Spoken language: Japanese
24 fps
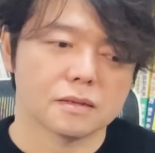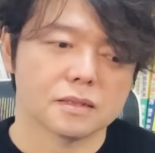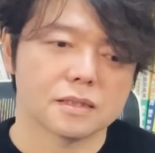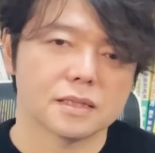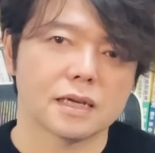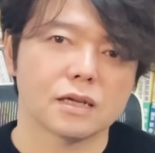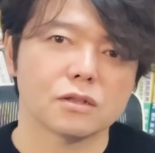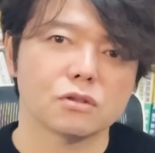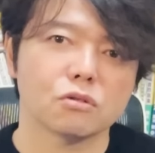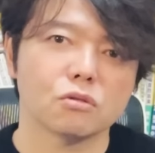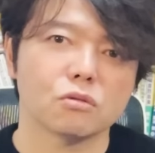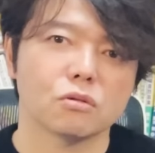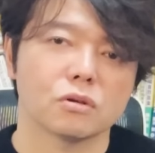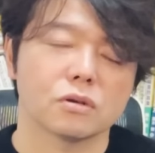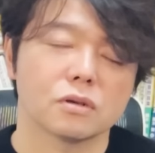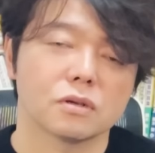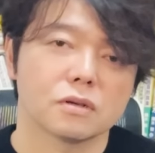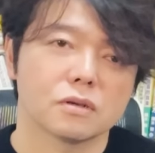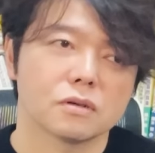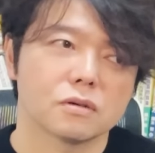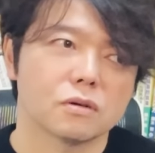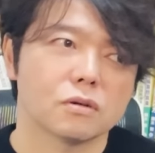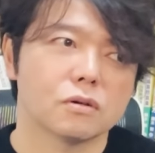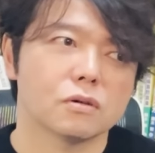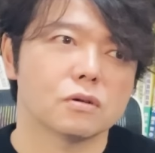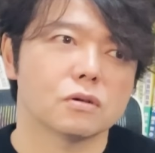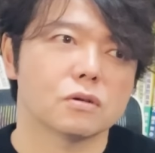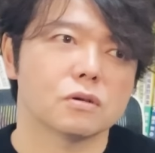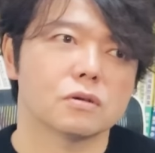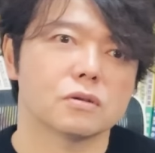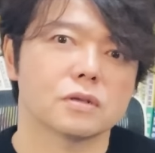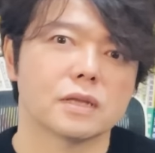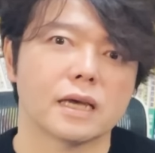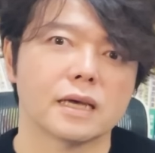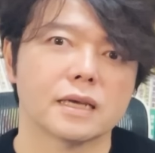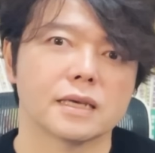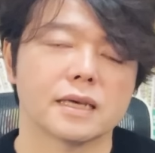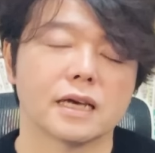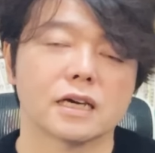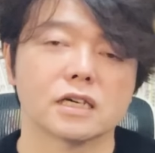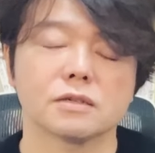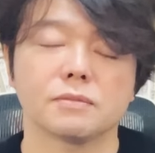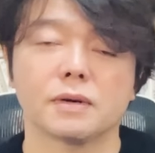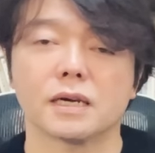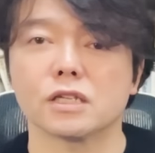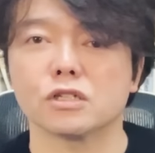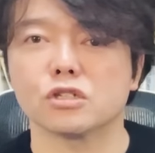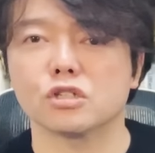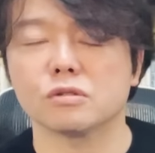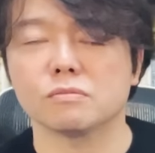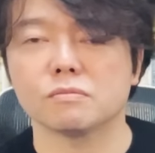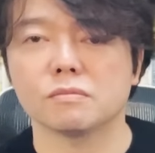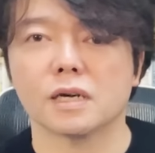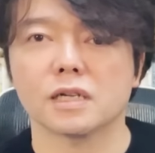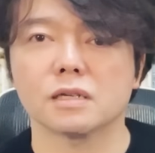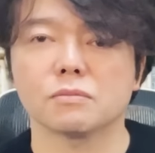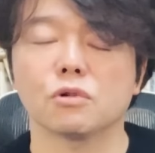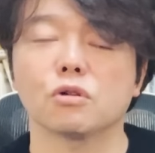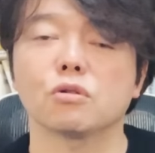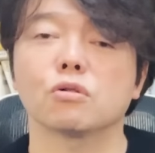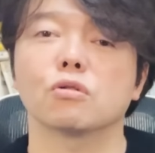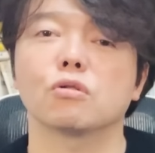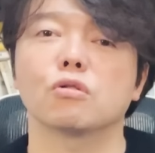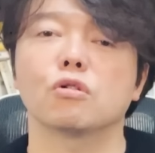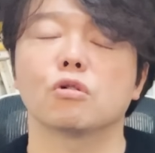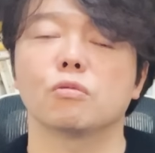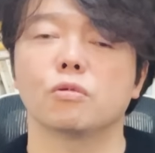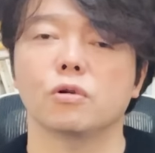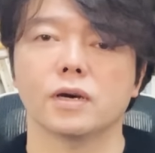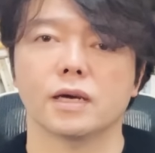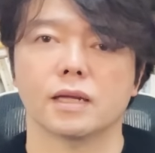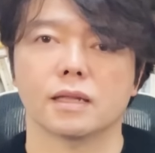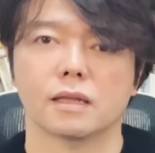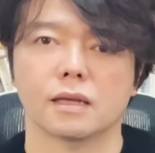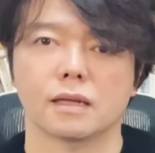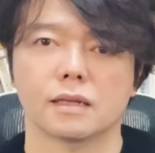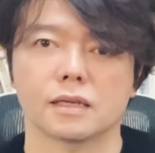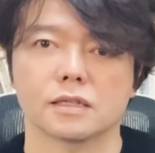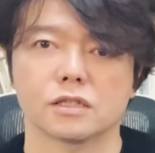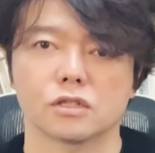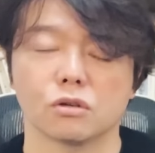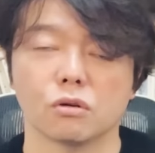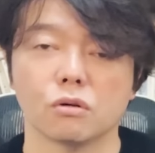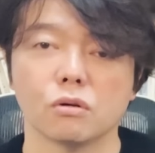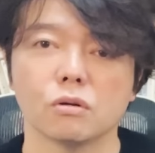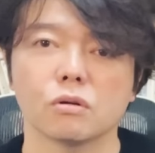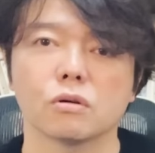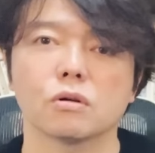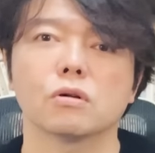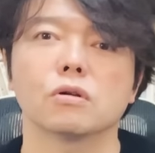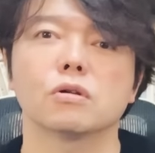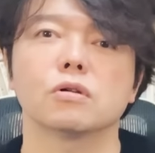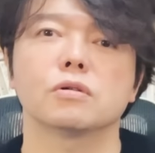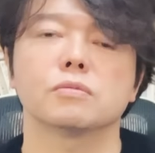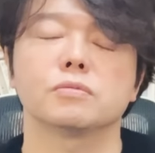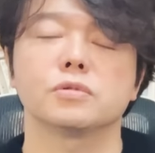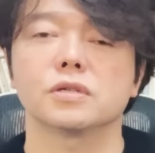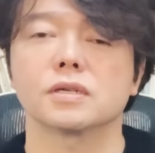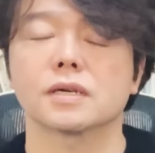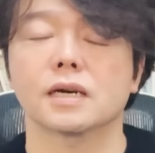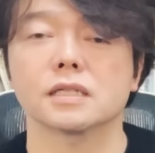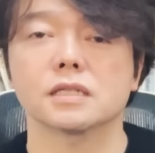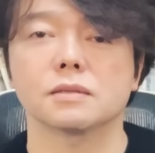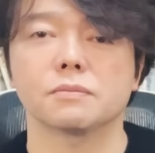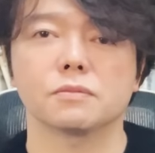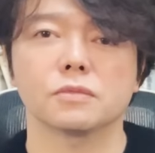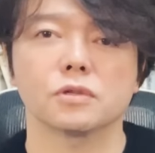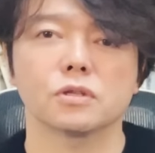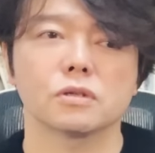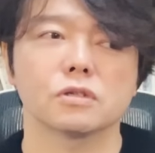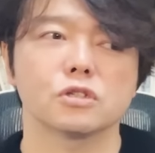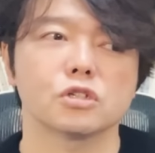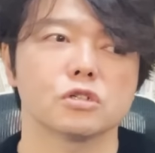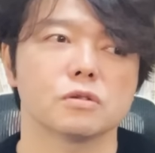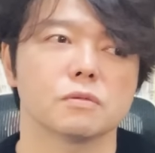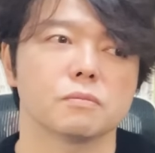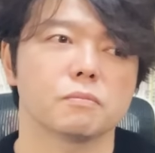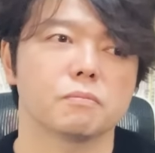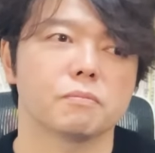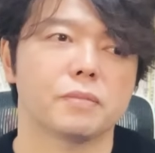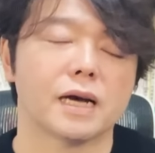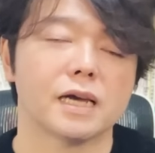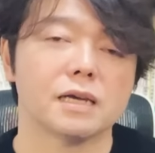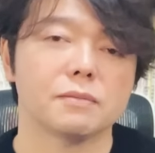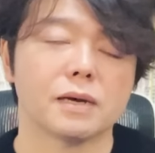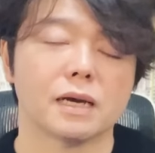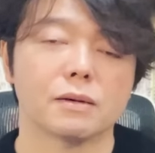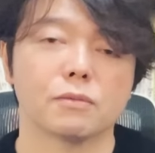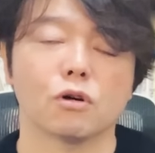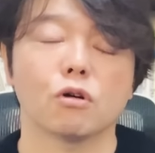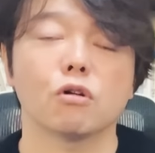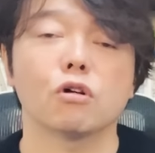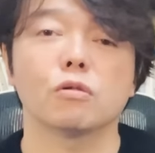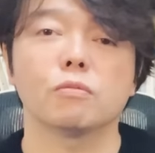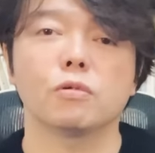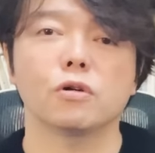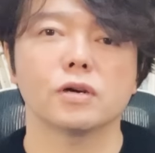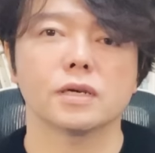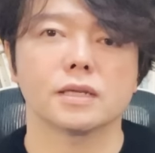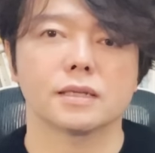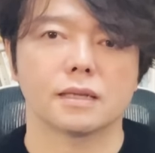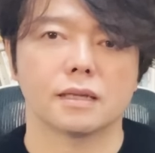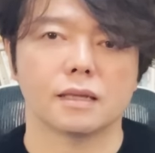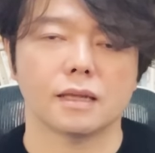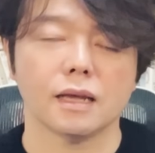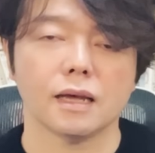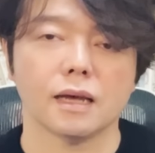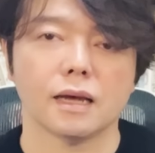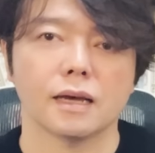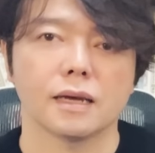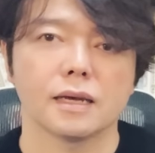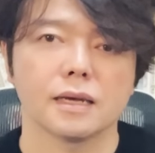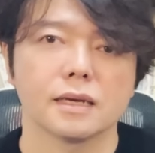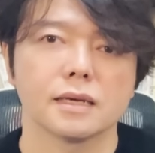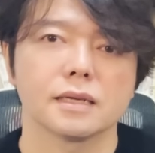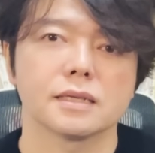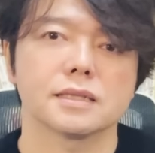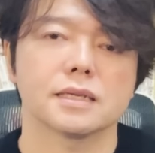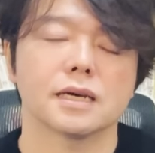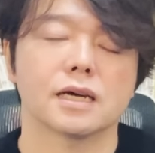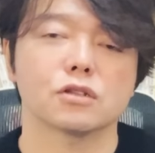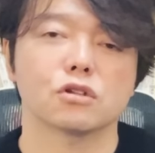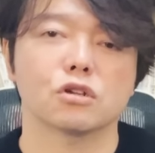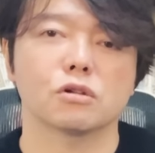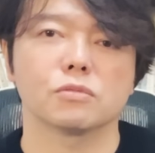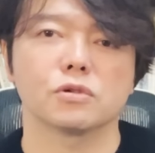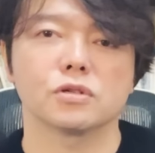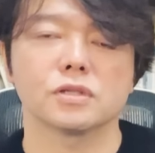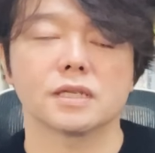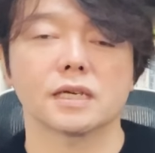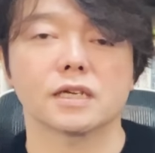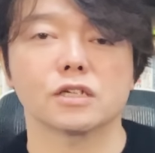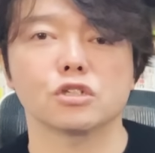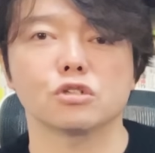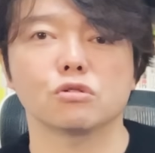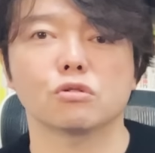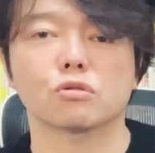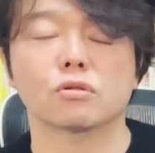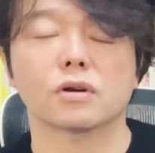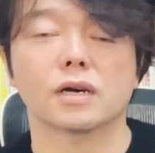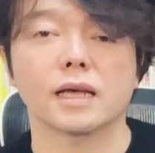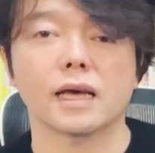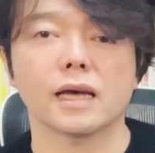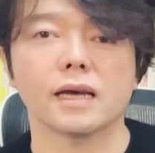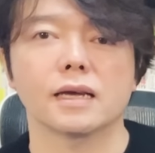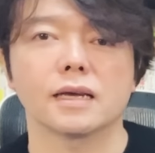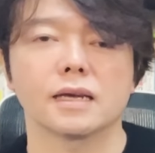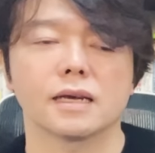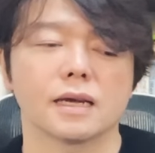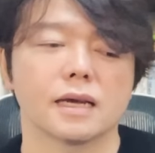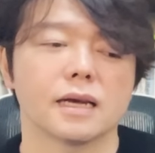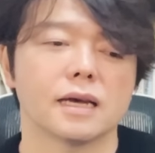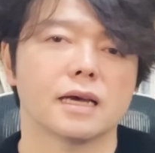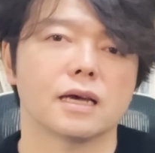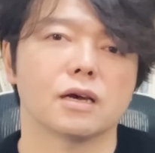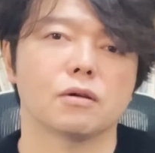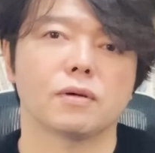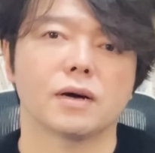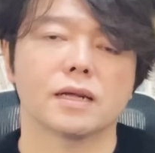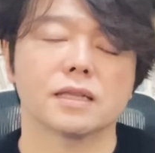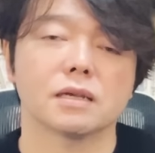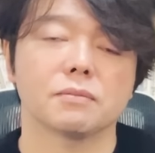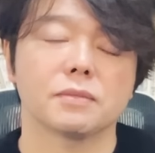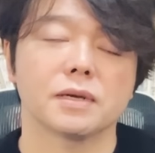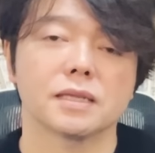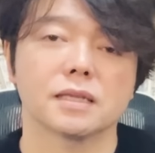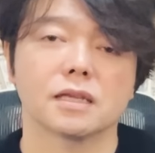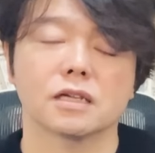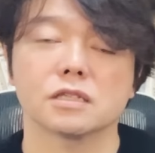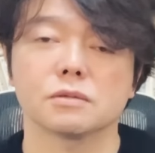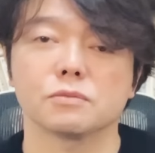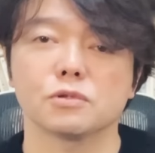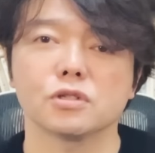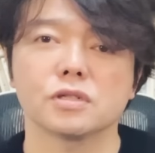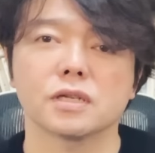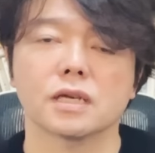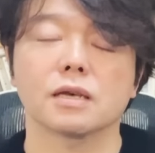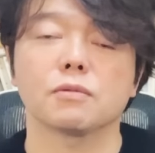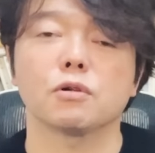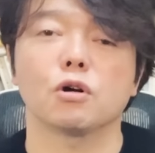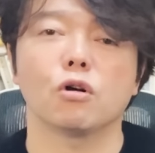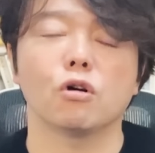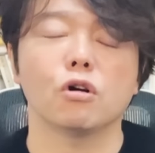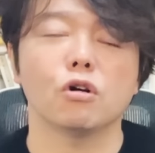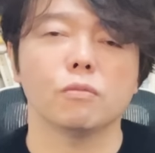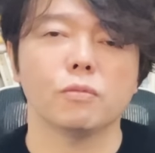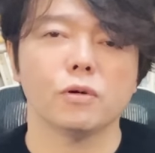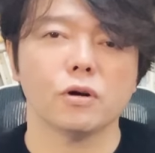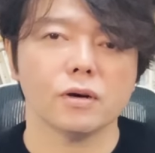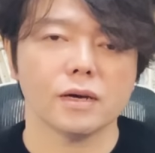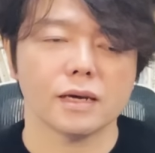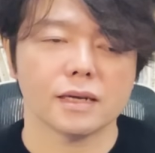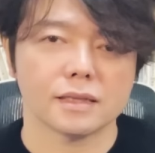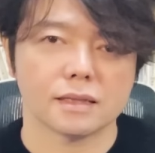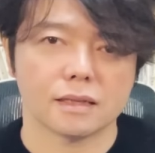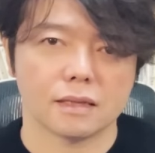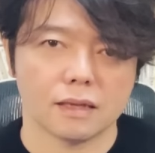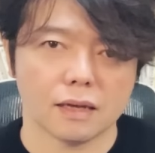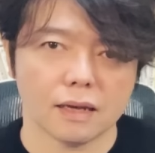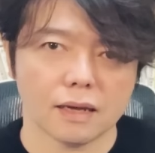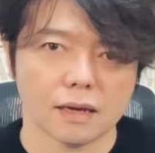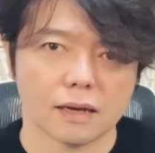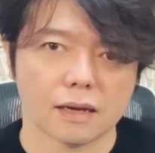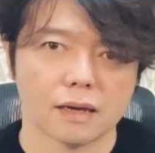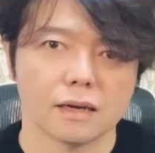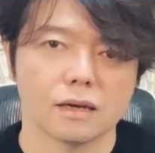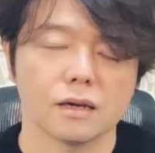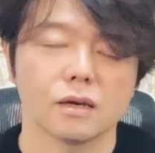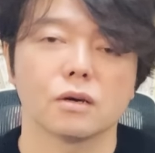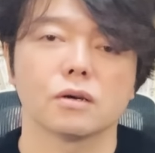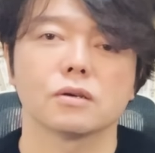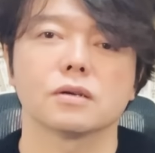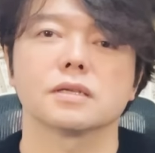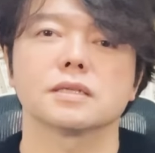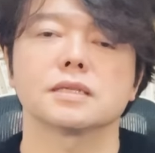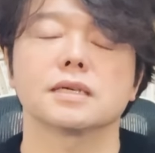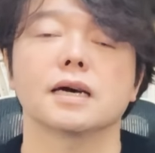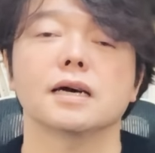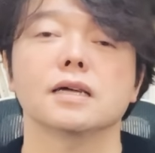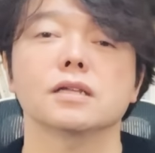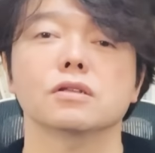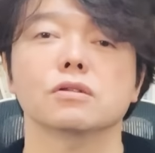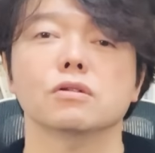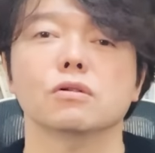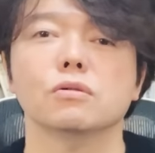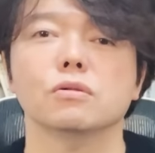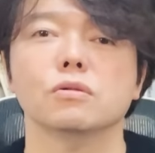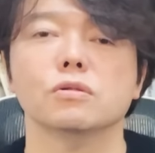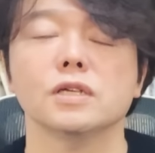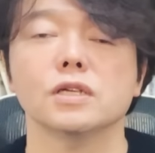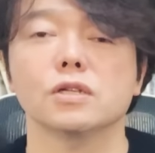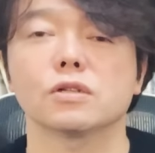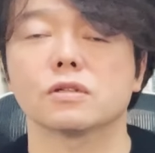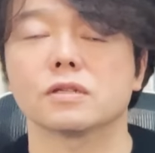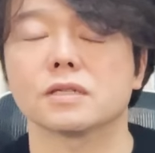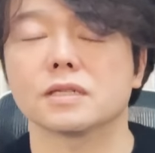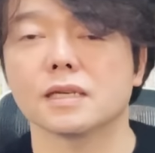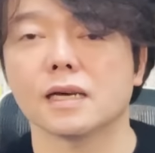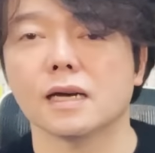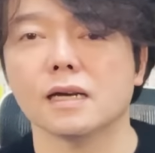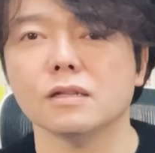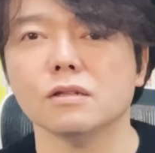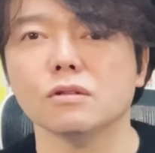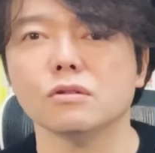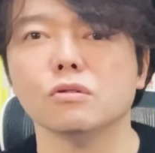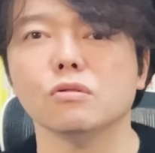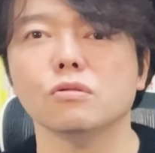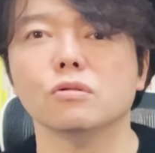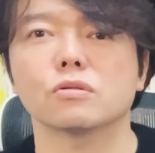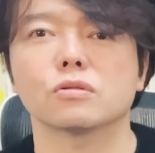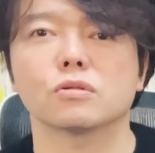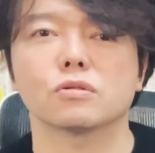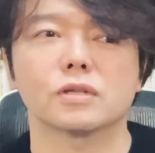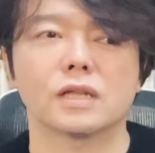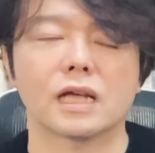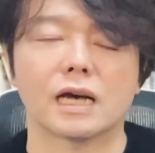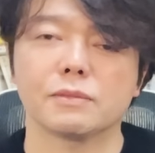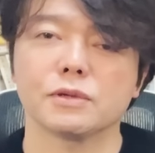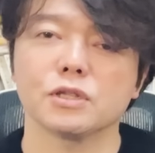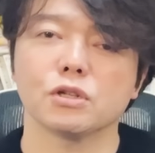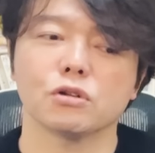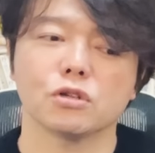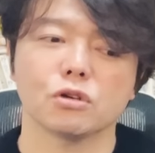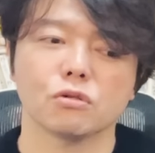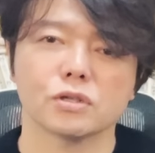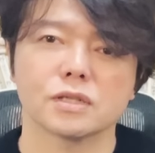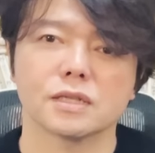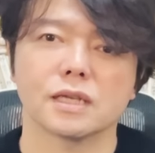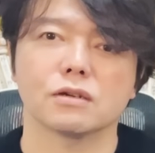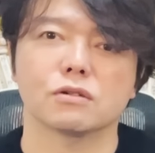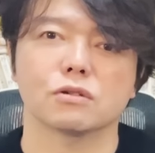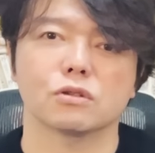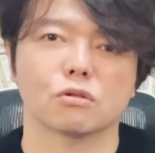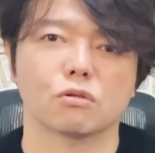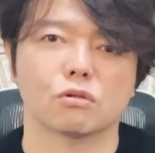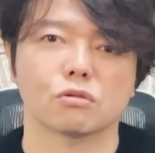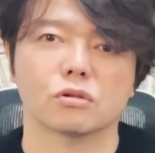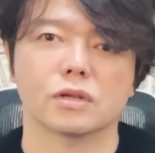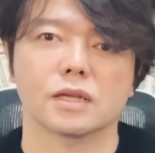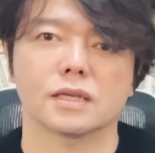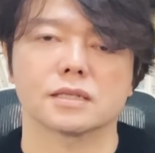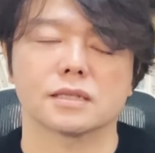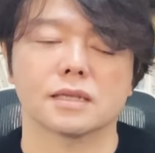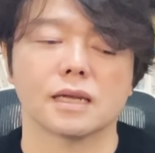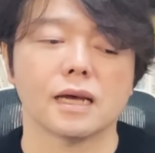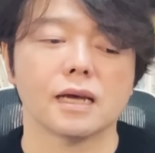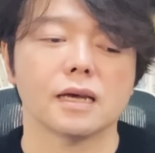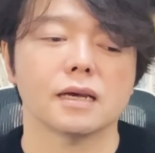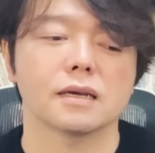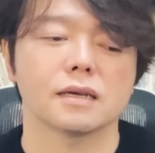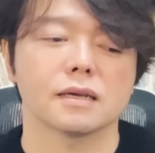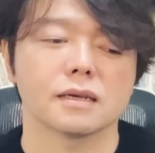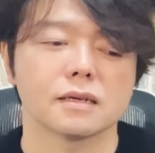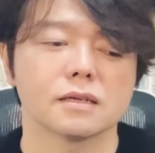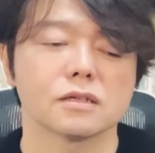ちゃんと、おね、逆張り、順張りも覚えてですよ。お分割し、売買も覚えて、チャートの分析手法とかね、えー、ファンダメンタルズ分析も覚えて、チャートにちゃんと波乗りをしていくってことですね。